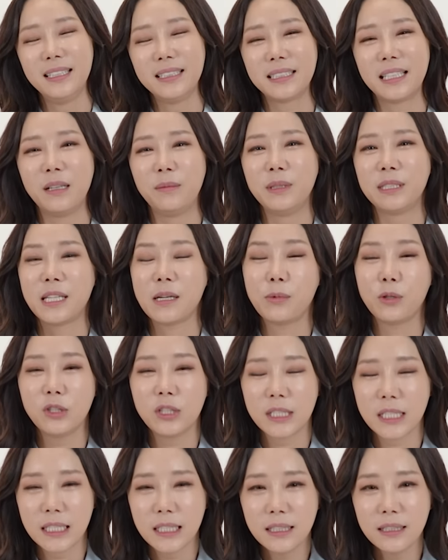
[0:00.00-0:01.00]
그다음에 세
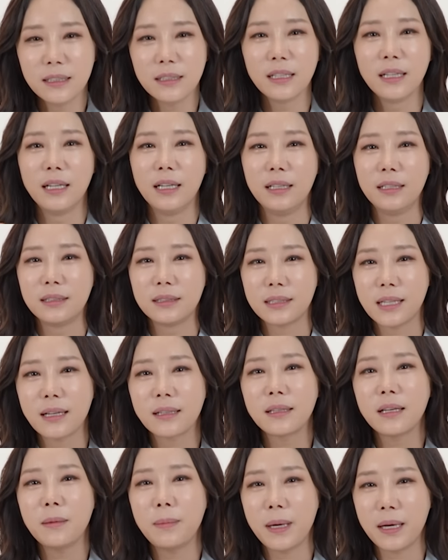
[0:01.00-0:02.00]
번째는
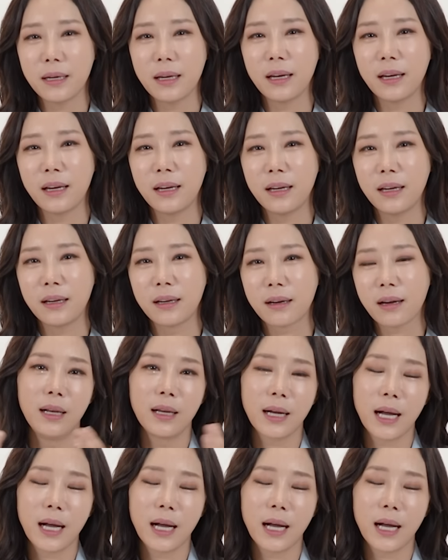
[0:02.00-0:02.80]
상대방의